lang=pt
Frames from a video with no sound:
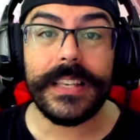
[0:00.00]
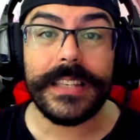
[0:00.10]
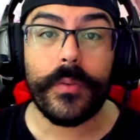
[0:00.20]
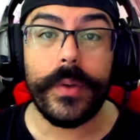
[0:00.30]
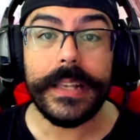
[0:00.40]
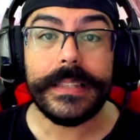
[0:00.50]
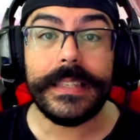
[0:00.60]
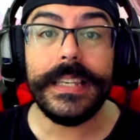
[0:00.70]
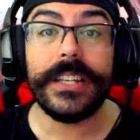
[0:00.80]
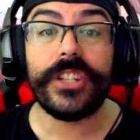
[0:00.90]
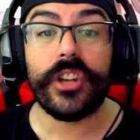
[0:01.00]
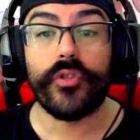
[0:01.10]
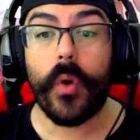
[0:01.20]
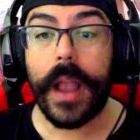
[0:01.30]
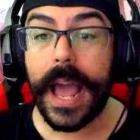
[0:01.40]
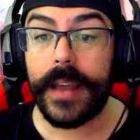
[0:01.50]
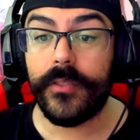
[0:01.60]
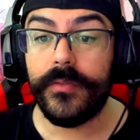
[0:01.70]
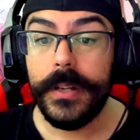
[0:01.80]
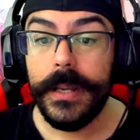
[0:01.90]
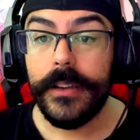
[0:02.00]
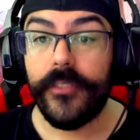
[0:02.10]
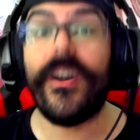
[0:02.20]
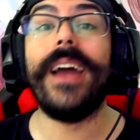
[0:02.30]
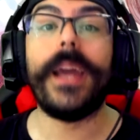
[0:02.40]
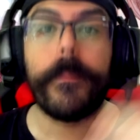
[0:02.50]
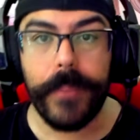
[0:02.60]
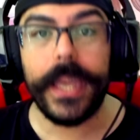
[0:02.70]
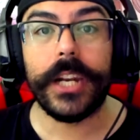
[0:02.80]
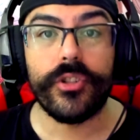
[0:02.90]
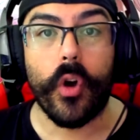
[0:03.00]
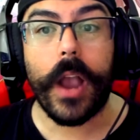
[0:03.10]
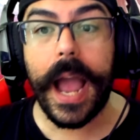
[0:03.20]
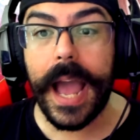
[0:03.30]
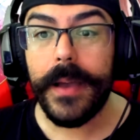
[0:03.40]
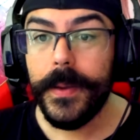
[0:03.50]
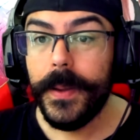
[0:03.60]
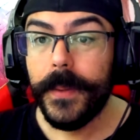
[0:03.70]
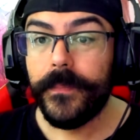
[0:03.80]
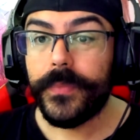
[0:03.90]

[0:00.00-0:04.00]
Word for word: vocês já conheciam, já jogaram, vale a pena jogar?